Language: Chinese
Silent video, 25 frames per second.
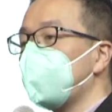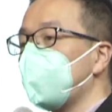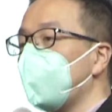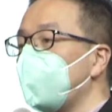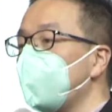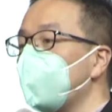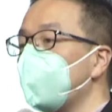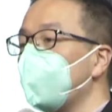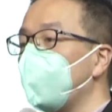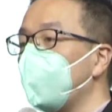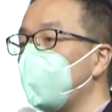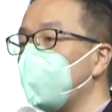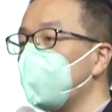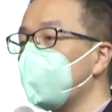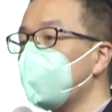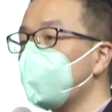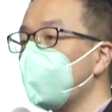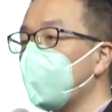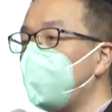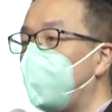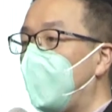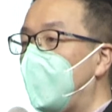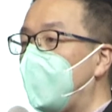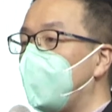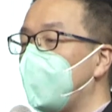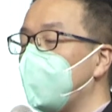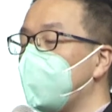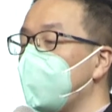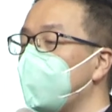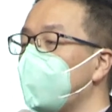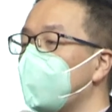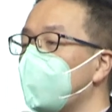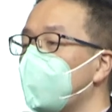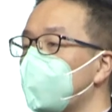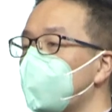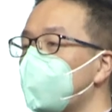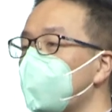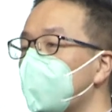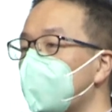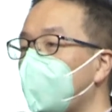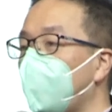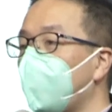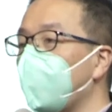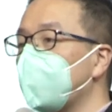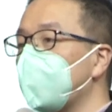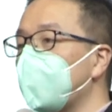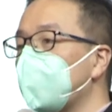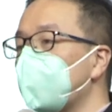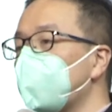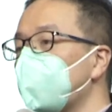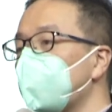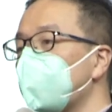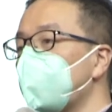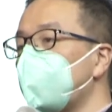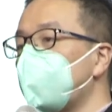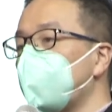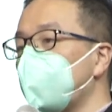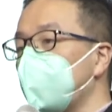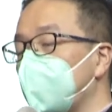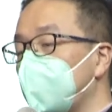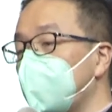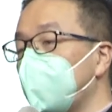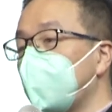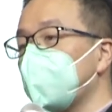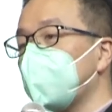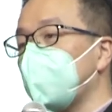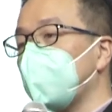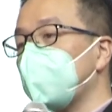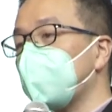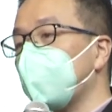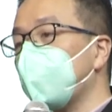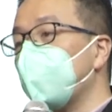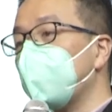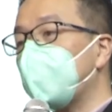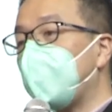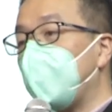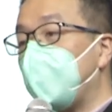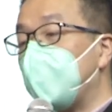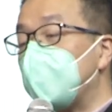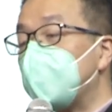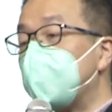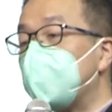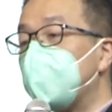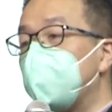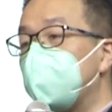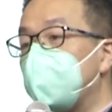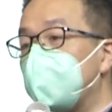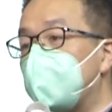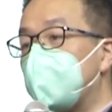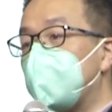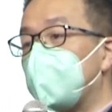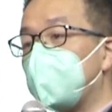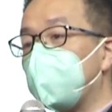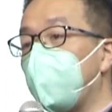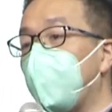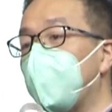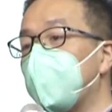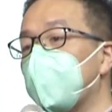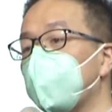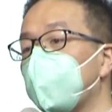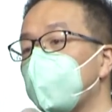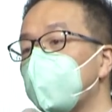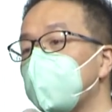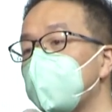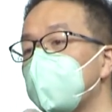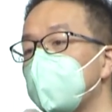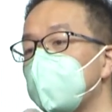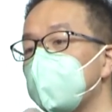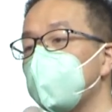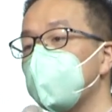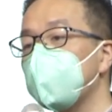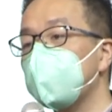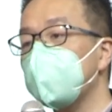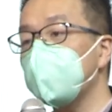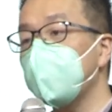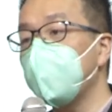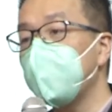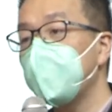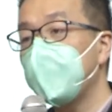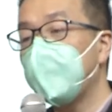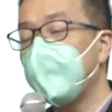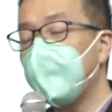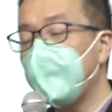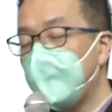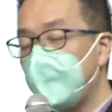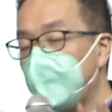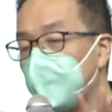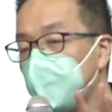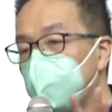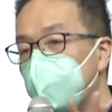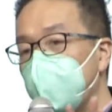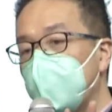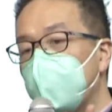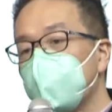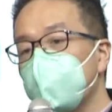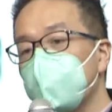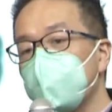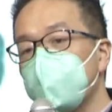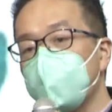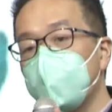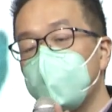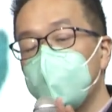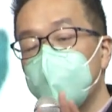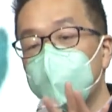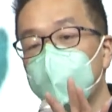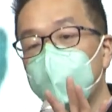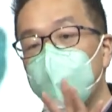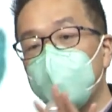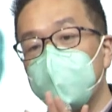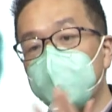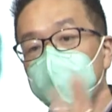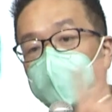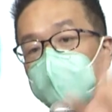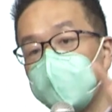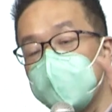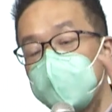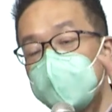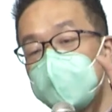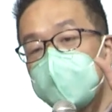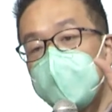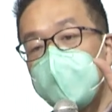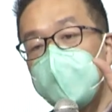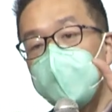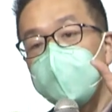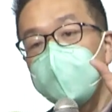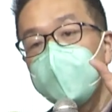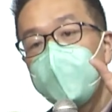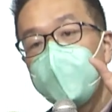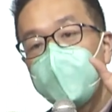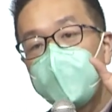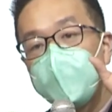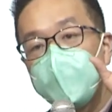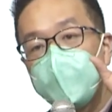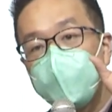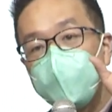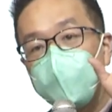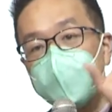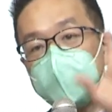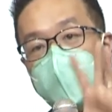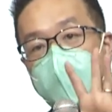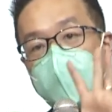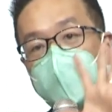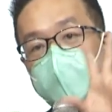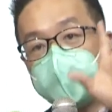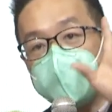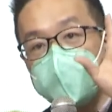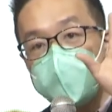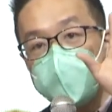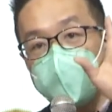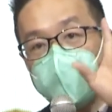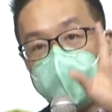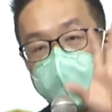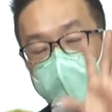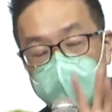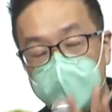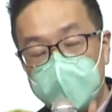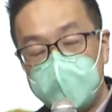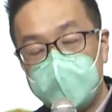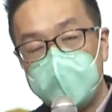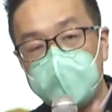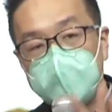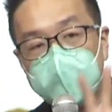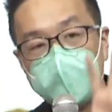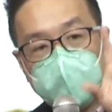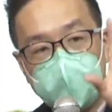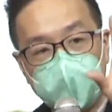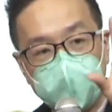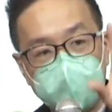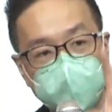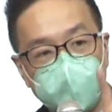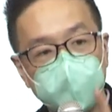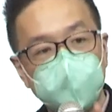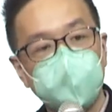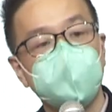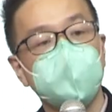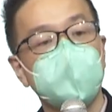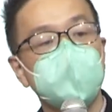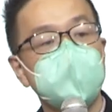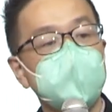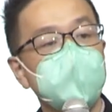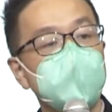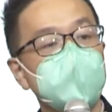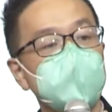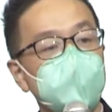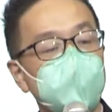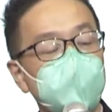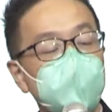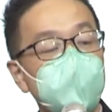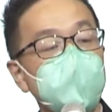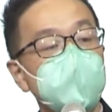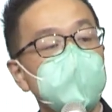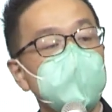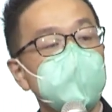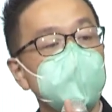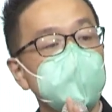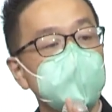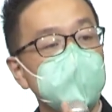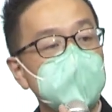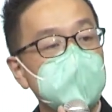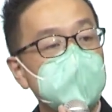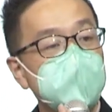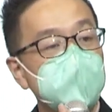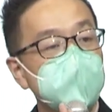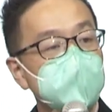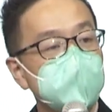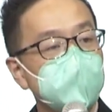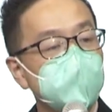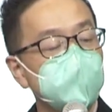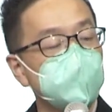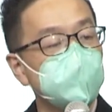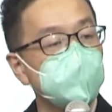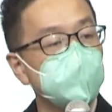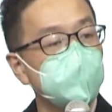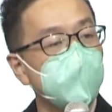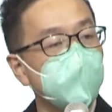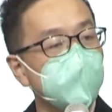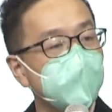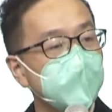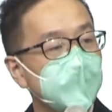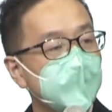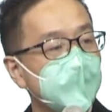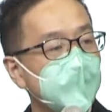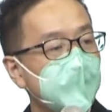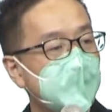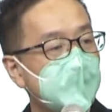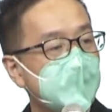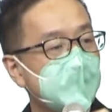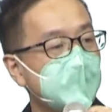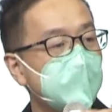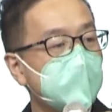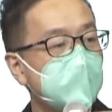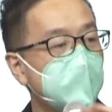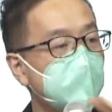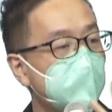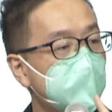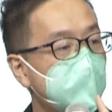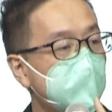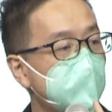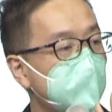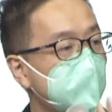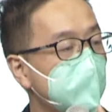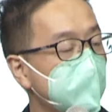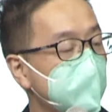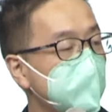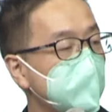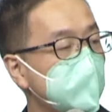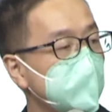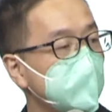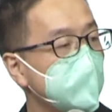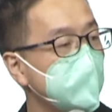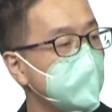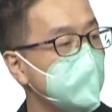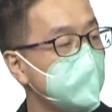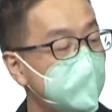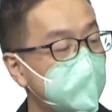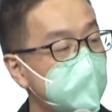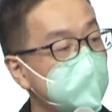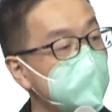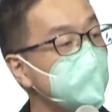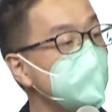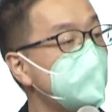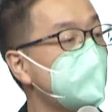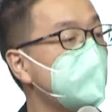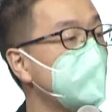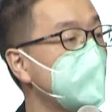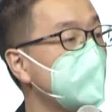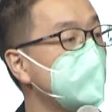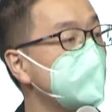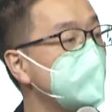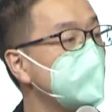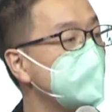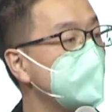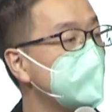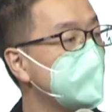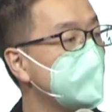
候，我们做爸爸们，我们最讨厌就是学校常常会给一些很奇怪的功课，就是，比如说我们在我的孩子每一年，他们的学校都会有一个叫做呃呃这个精神